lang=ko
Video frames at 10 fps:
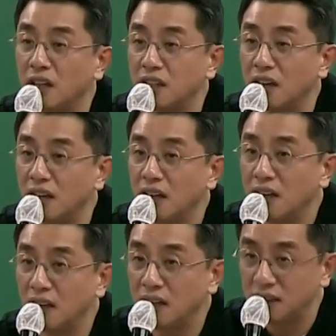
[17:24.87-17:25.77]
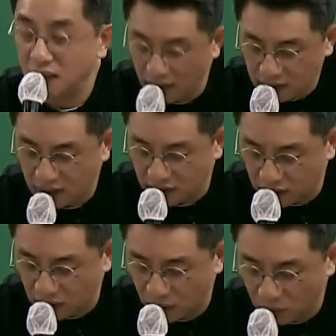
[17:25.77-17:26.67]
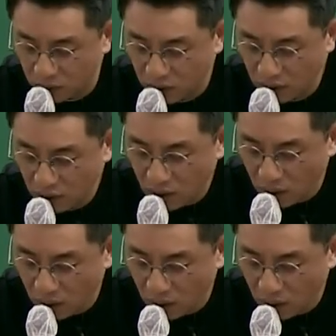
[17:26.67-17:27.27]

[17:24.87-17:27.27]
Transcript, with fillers: 아니라 낮아지는 거고요.